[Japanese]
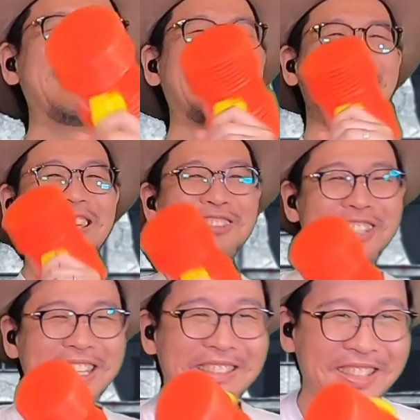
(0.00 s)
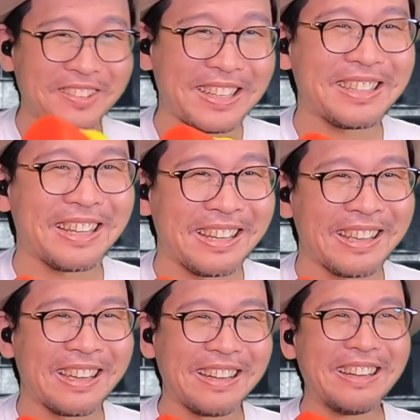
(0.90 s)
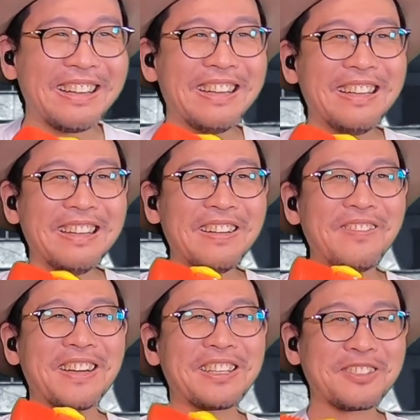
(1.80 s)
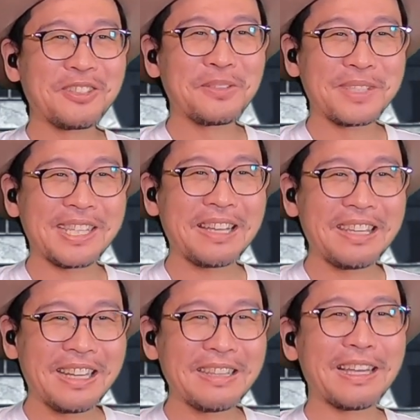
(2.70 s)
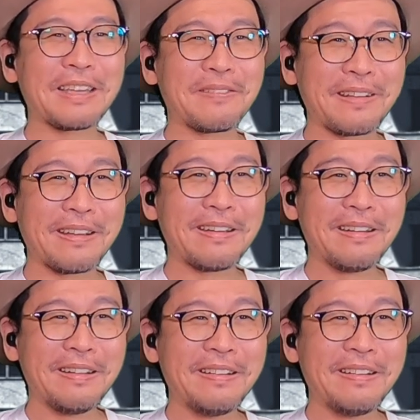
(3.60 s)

いや、ゲロじゃなくてよかったねまあけど、それでも酒なんだけどね。